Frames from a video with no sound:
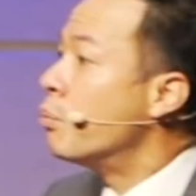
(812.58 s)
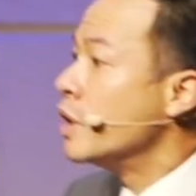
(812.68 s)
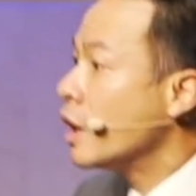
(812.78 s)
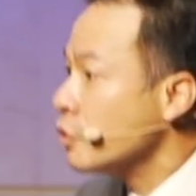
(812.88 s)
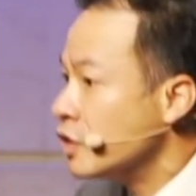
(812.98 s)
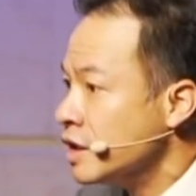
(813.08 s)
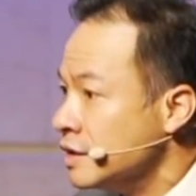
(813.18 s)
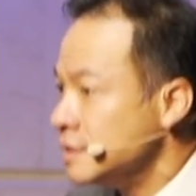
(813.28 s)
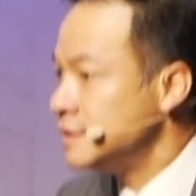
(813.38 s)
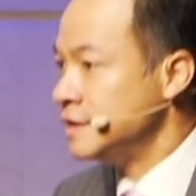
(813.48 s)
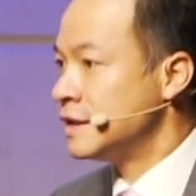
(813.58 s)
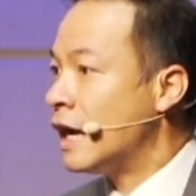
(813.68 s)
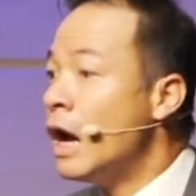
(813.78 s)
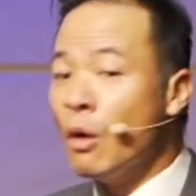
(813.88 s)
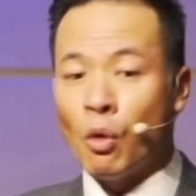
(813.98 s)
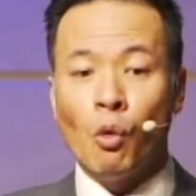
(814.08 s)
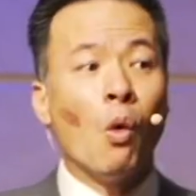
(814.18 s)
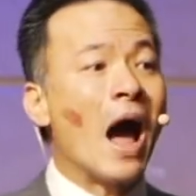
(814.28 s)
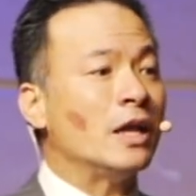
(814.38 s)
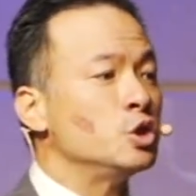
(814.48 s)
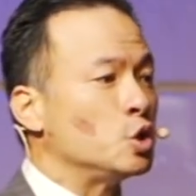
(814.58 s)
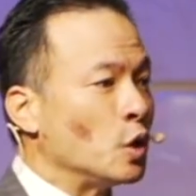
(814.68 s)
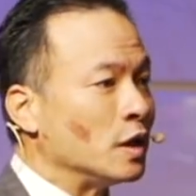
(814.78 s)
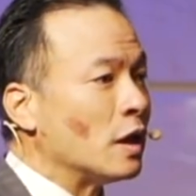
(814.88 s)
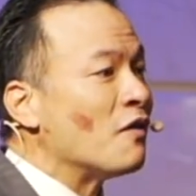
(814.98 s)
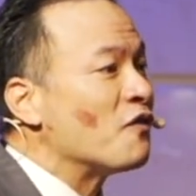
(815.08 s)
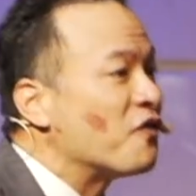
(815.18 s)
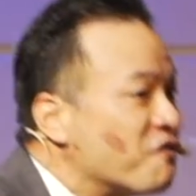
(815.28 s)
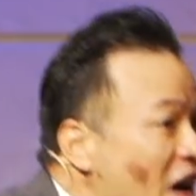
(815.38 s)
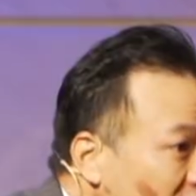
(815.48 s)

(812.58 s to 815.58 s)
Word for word: 不要有任何的期待，我完全放